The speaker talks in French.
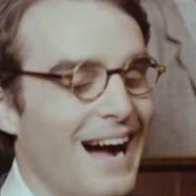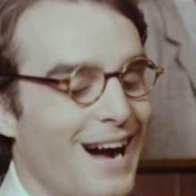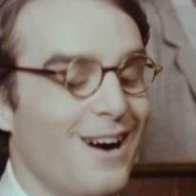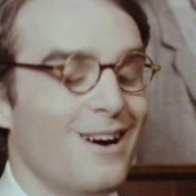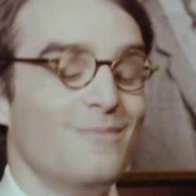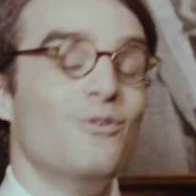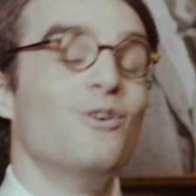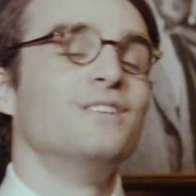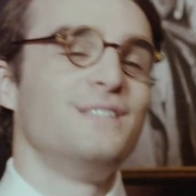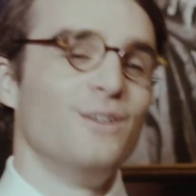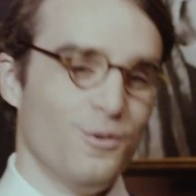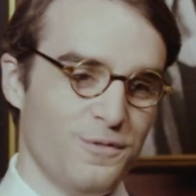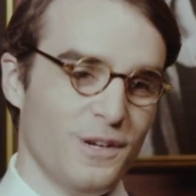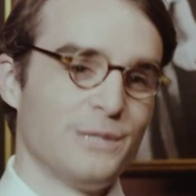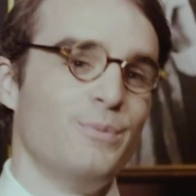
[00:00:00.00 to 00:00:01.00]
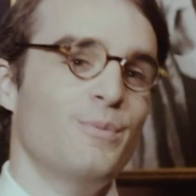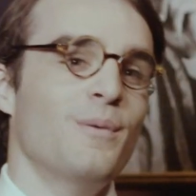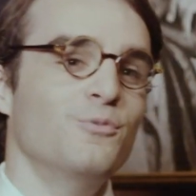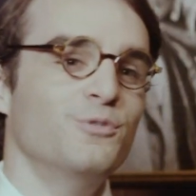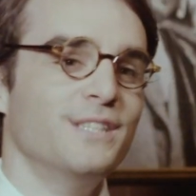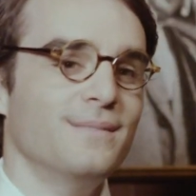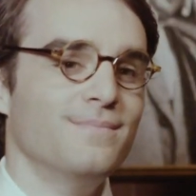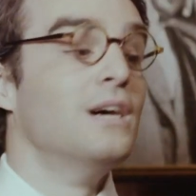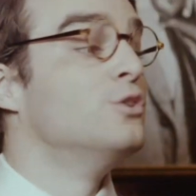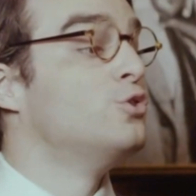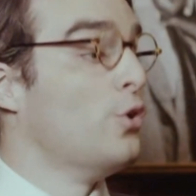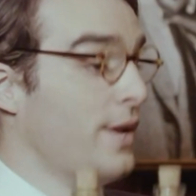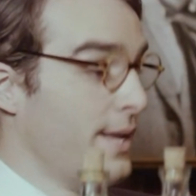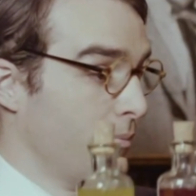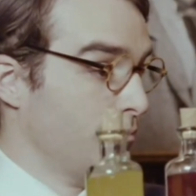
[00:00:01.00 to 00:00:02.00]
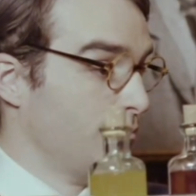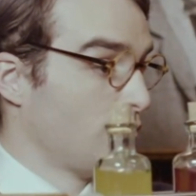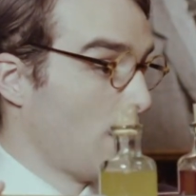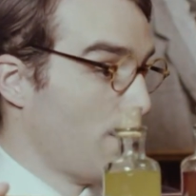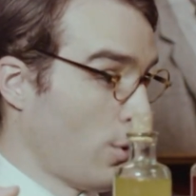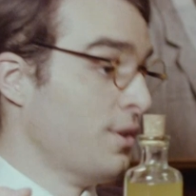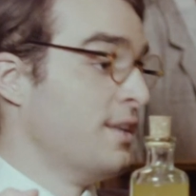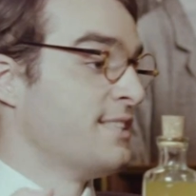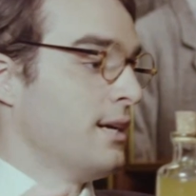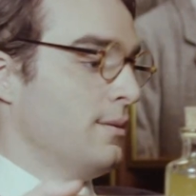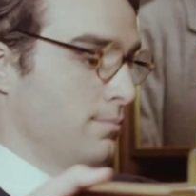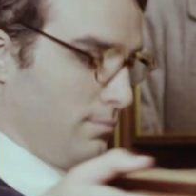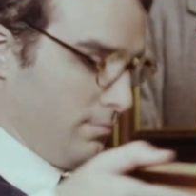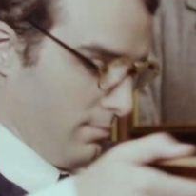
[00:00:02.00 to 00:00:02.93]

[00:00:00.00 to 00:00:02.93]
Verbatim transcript: Ah, moi aussi enfin, je peux m'amuser. Tenez, prenez ça.